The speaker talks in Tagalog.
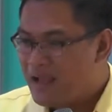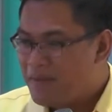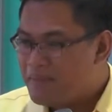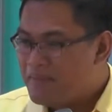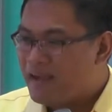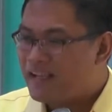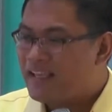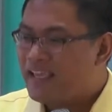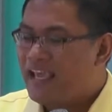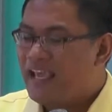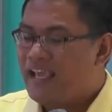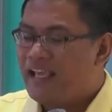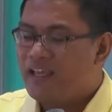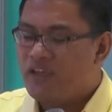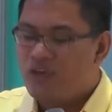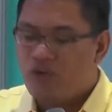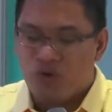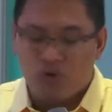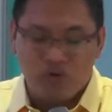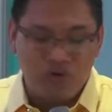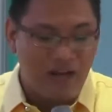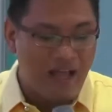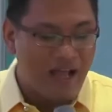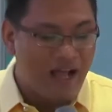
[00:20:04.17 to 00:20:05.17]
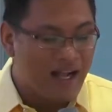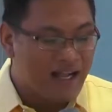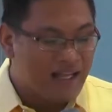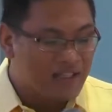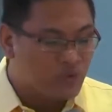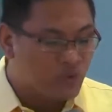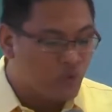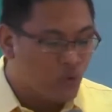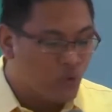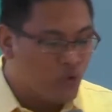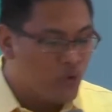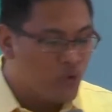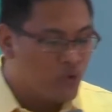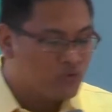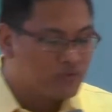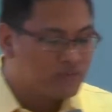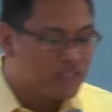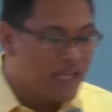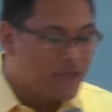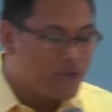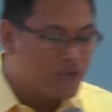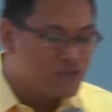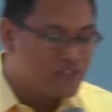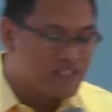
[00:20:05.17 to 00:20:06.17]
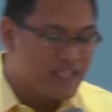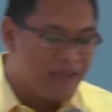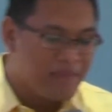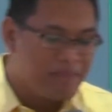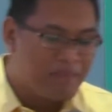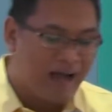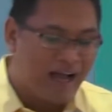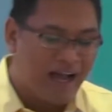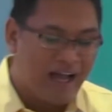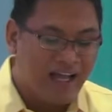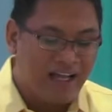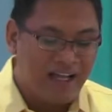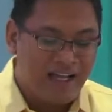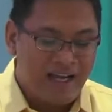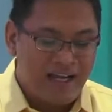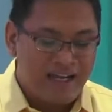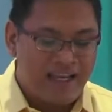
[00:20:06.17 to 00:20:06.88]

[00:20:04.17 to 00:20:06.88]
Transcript: Maging yung nakakatulong tayo sa iba,